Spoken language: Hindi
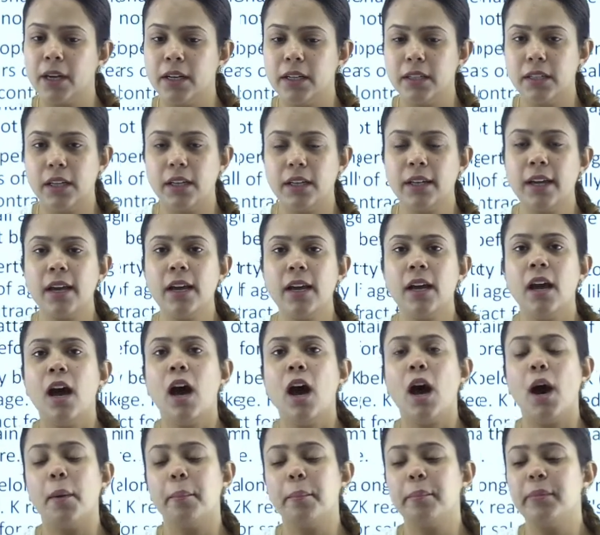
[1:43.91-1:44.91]
ठीक है
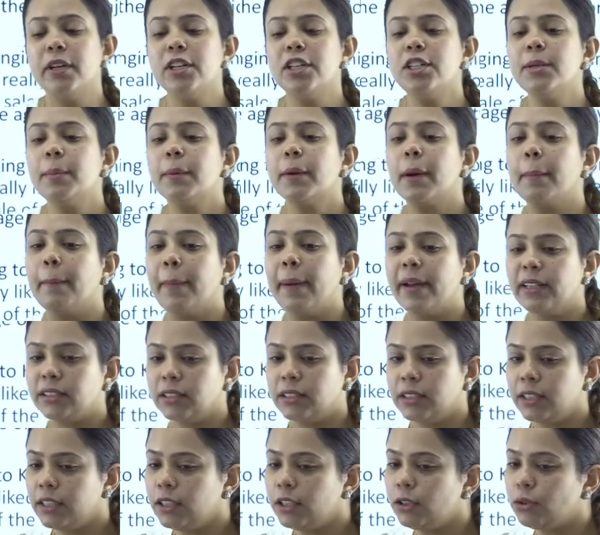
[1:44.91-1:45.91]
हमने जब
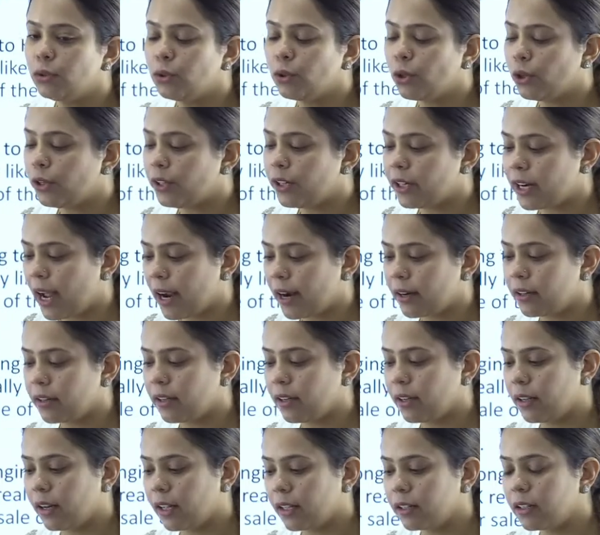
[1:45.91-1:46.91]
कैपेसिटी टू कॉन्ट्रैक्ट
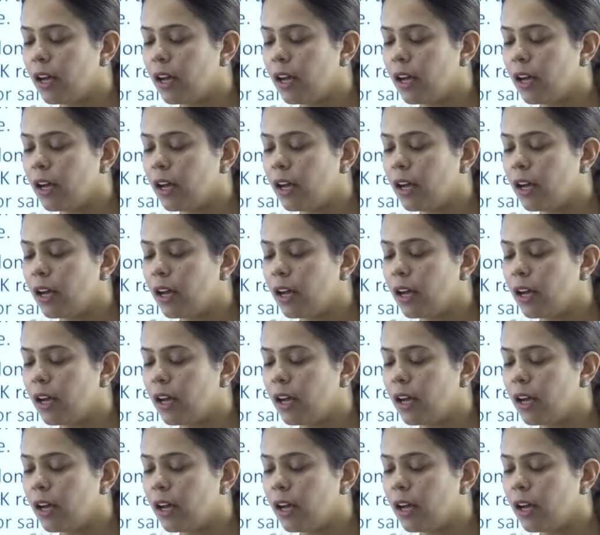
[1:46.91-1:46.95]
करा